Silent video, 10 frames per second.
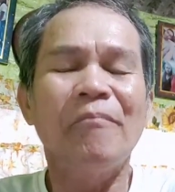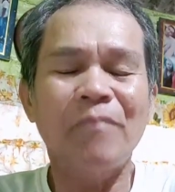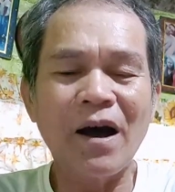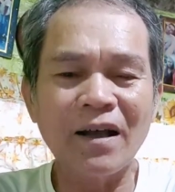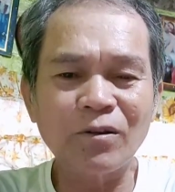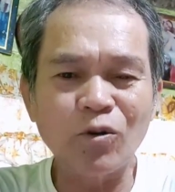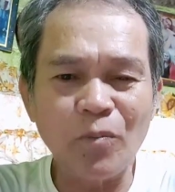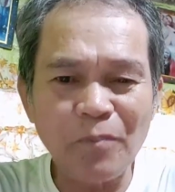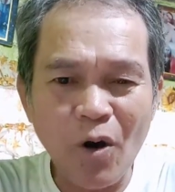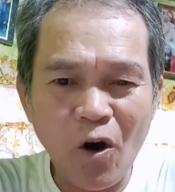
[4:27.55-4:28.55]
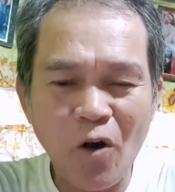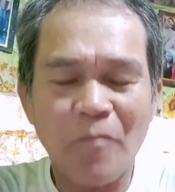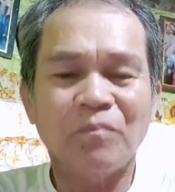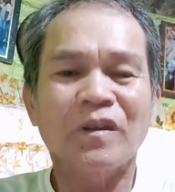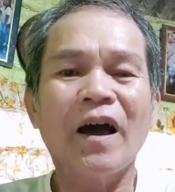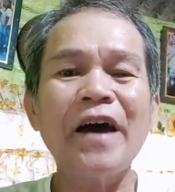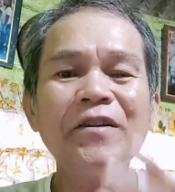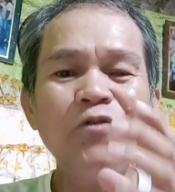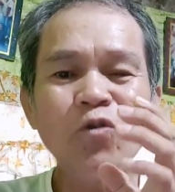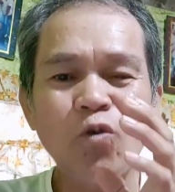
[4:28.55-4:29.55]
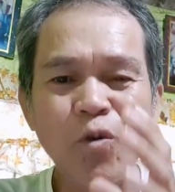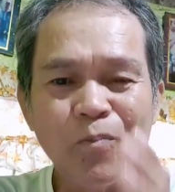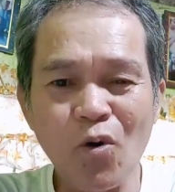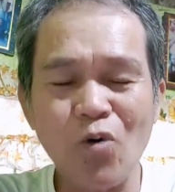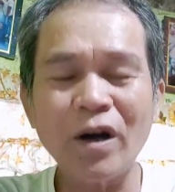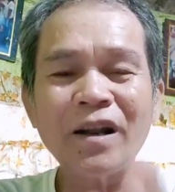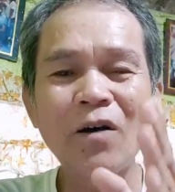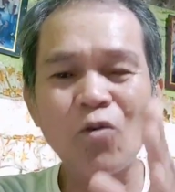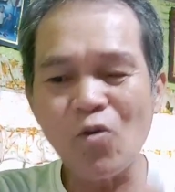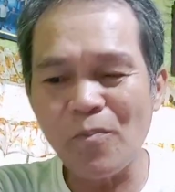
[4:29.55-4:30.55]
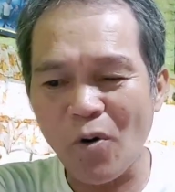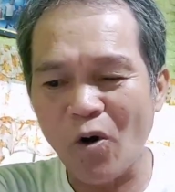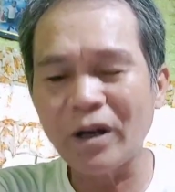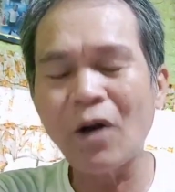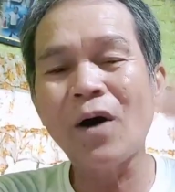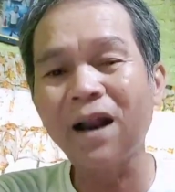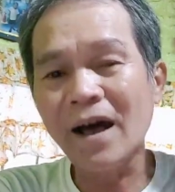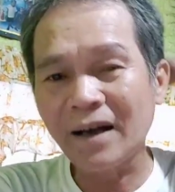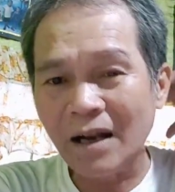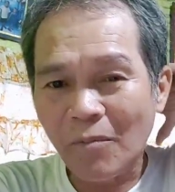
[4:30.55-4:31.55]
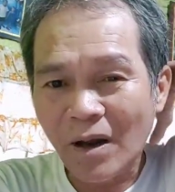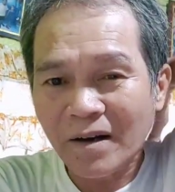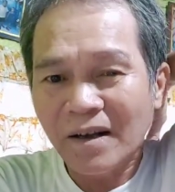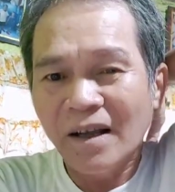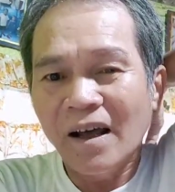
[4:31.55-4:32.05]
Pangatlo po ay yung ubo ka ng ubo na wala ka namang